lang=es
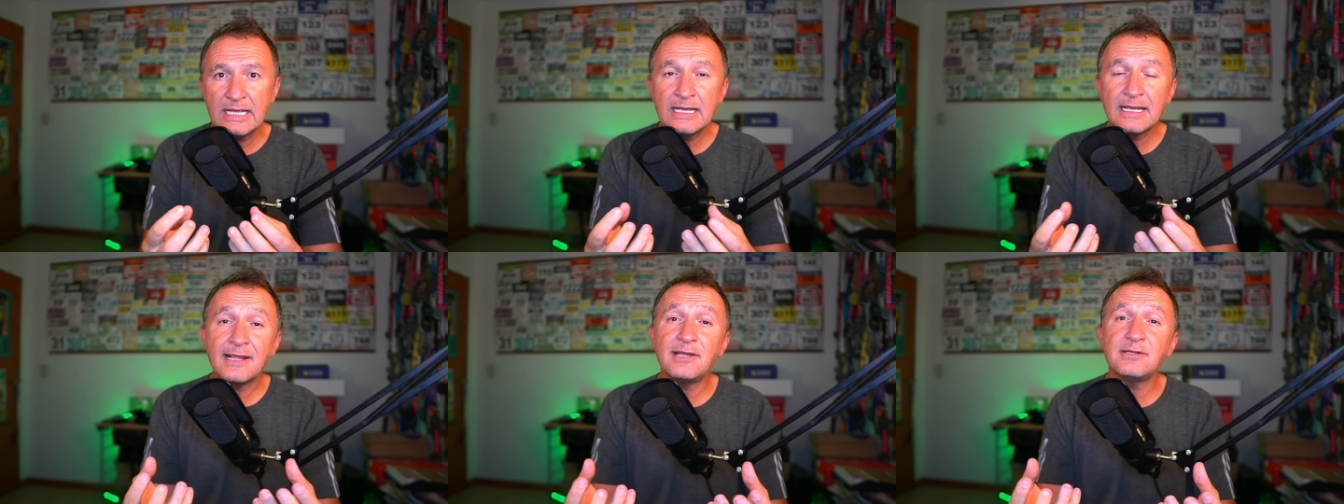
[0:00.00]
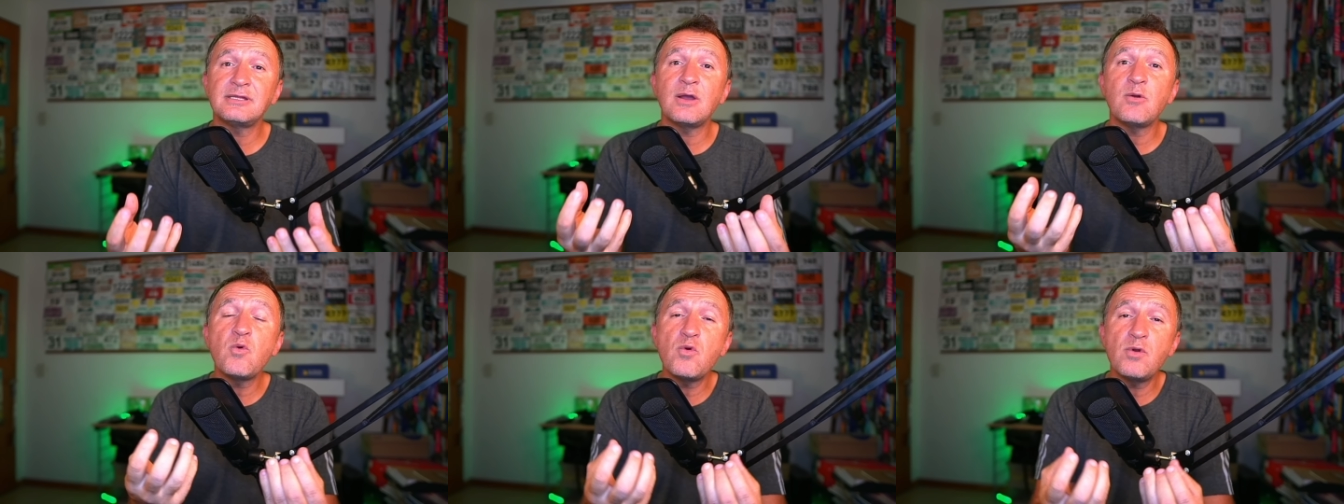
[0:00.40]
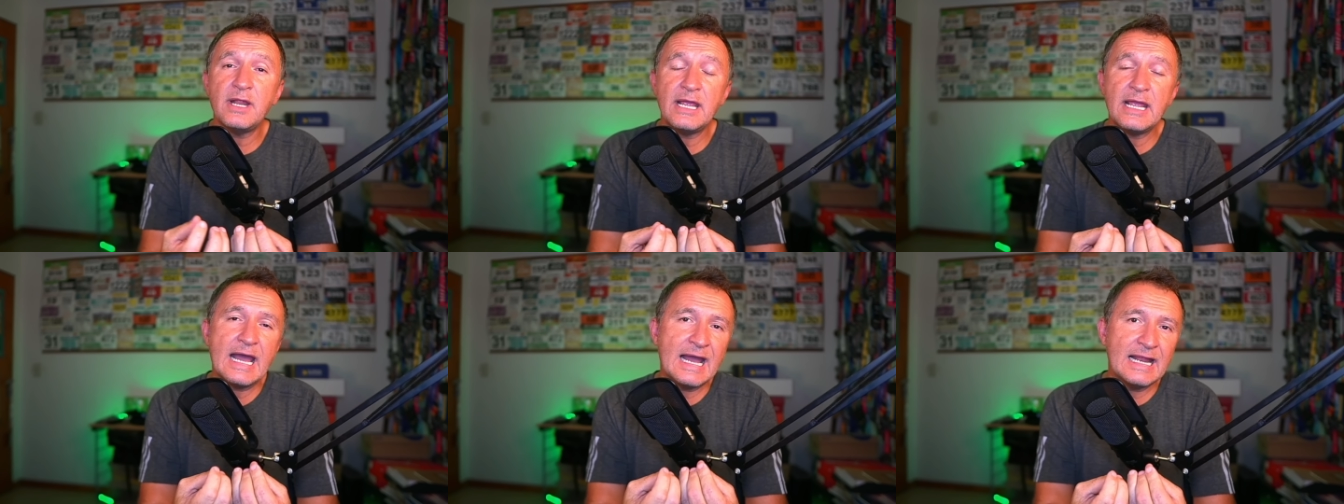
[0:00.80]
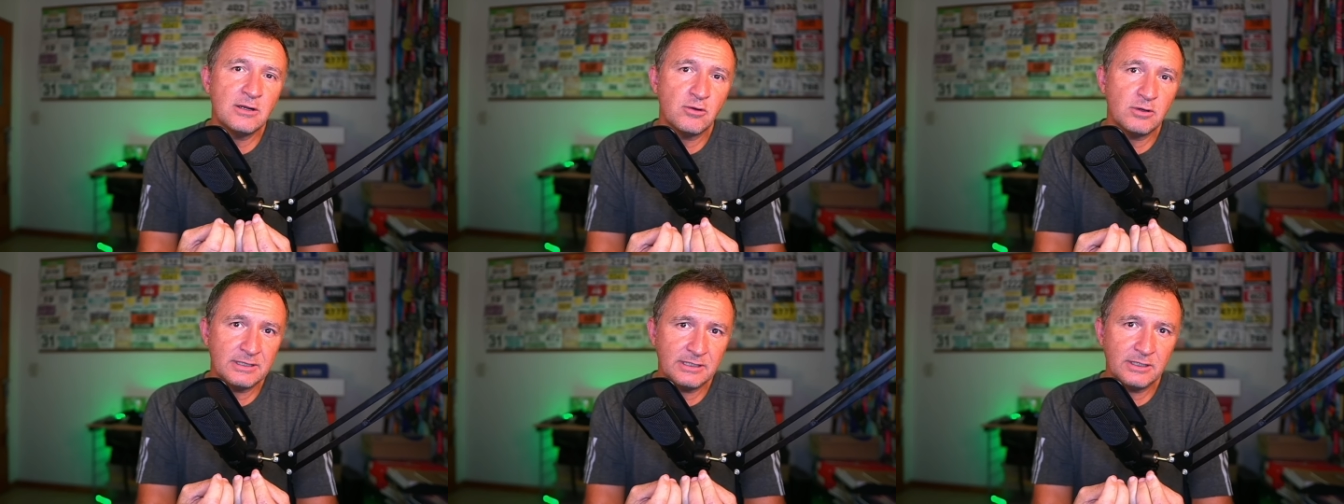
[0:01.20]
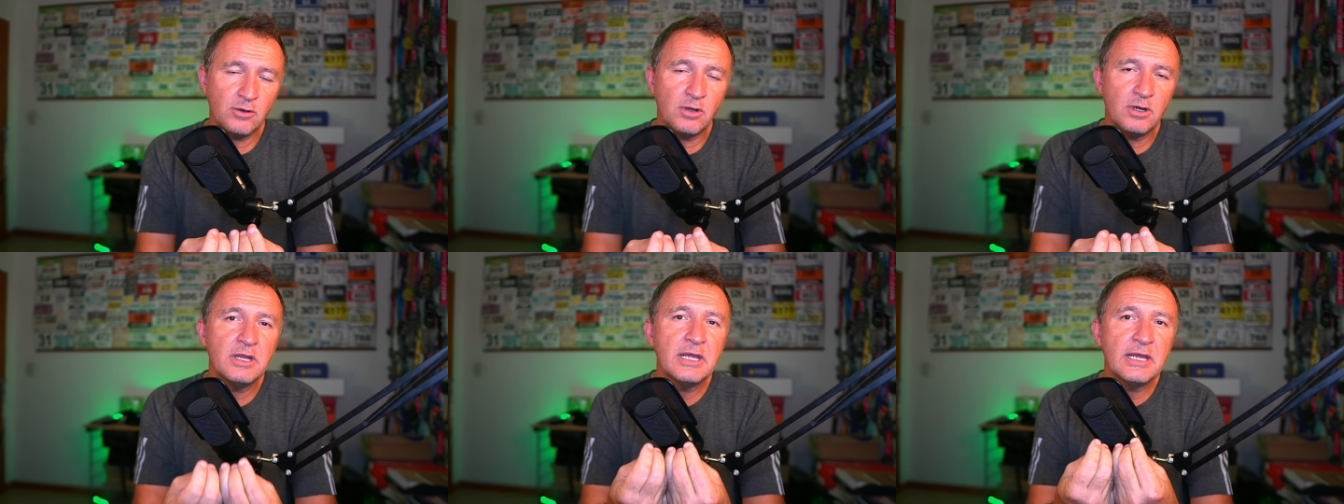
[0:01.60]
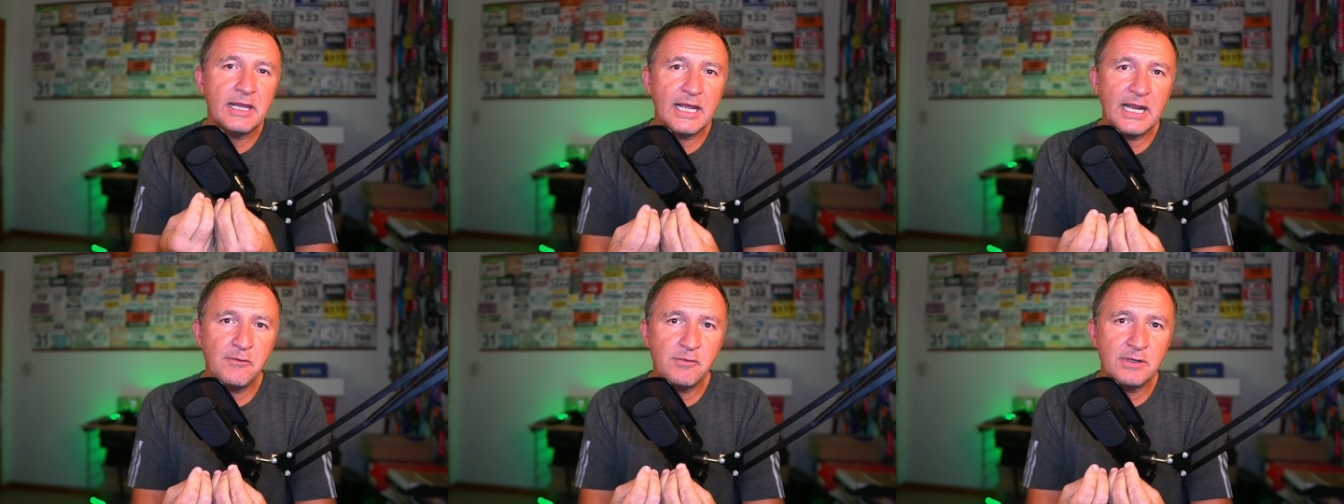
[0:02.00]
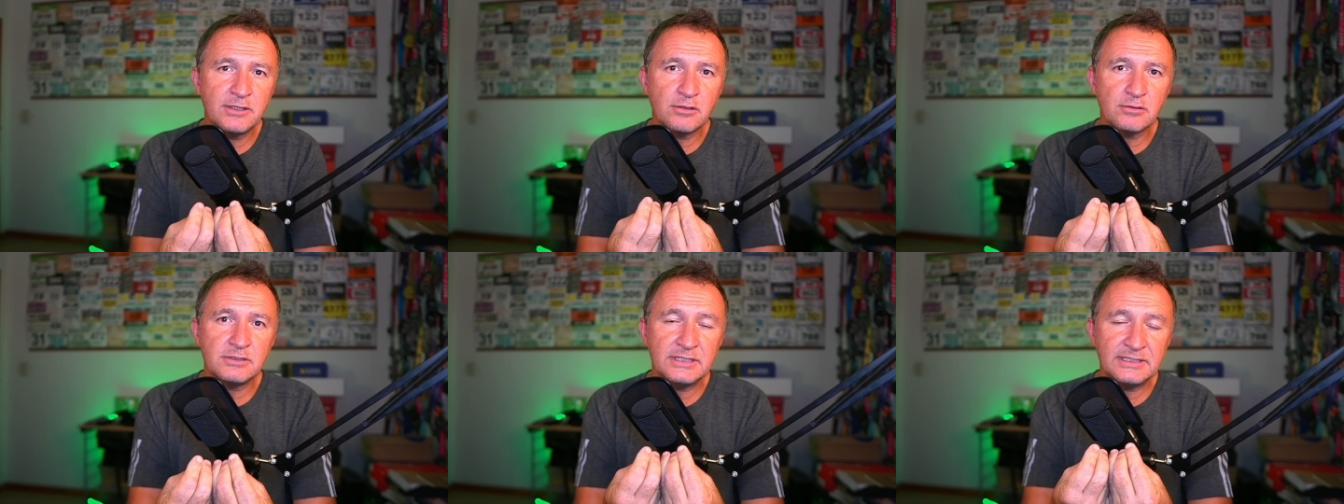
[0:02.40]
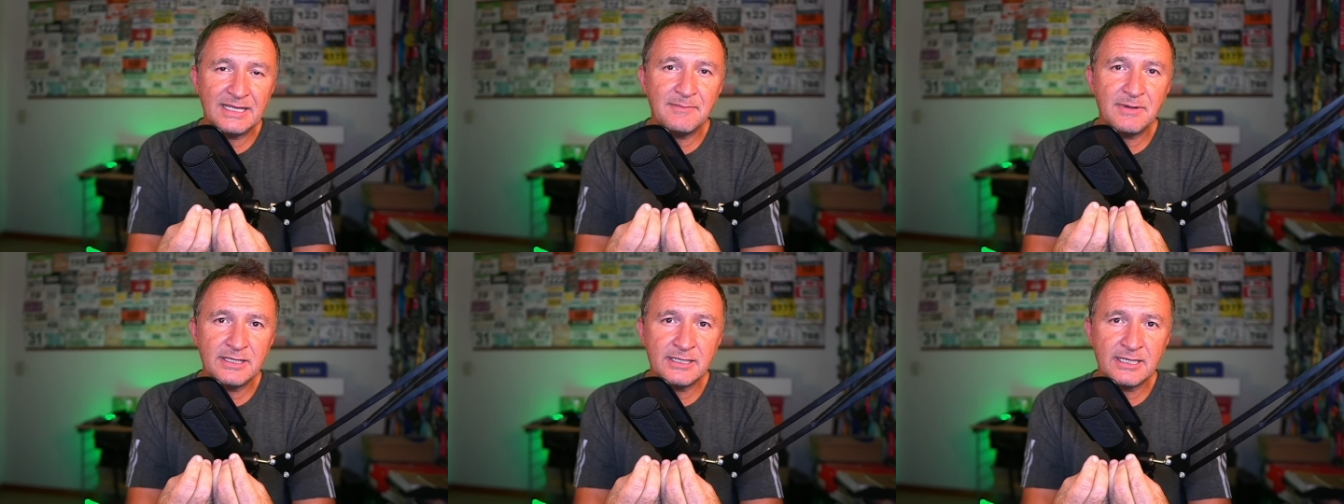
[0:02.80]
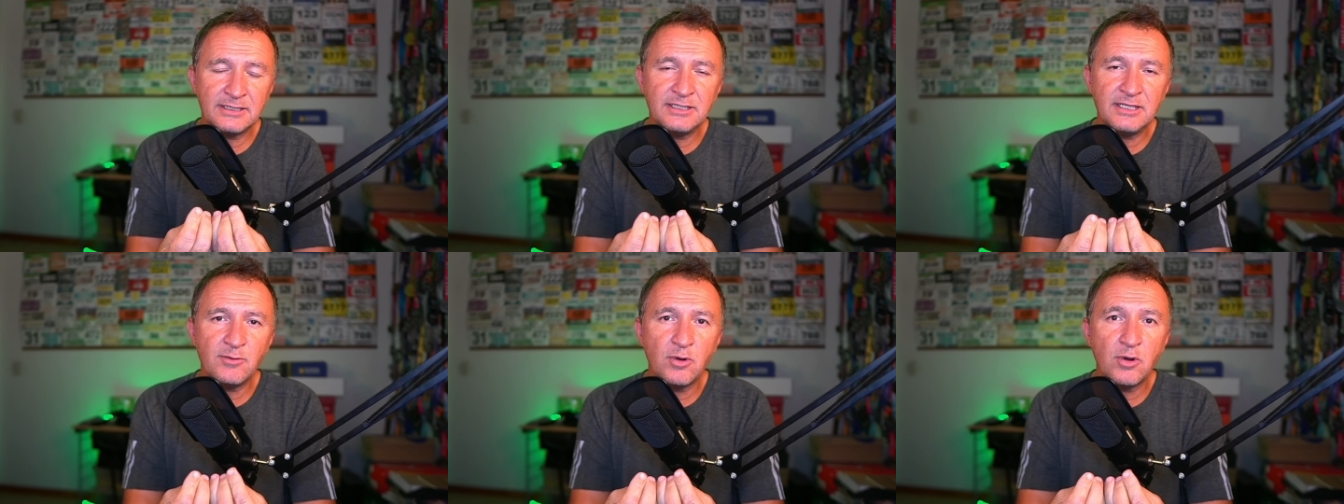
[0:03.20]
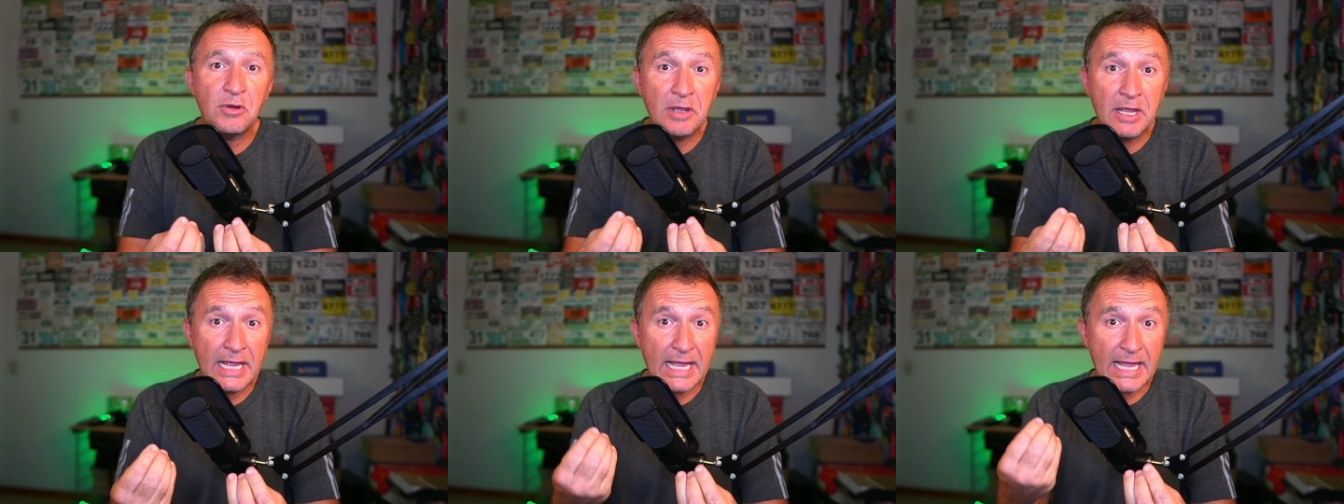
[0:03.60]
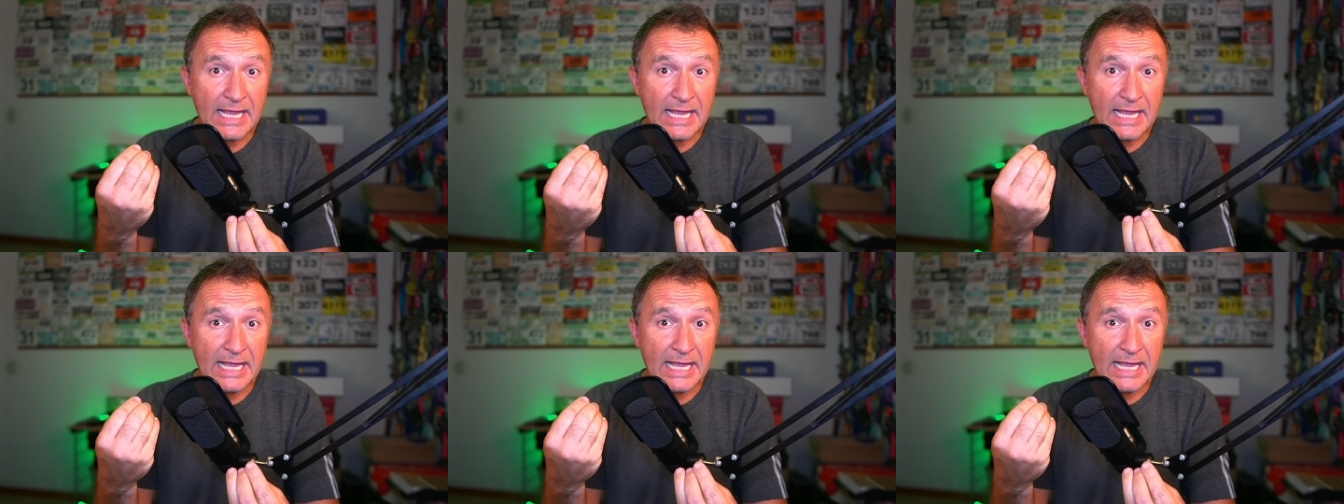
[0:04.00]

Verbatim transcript: que se une al colesterol en nuestro sistema digestivo e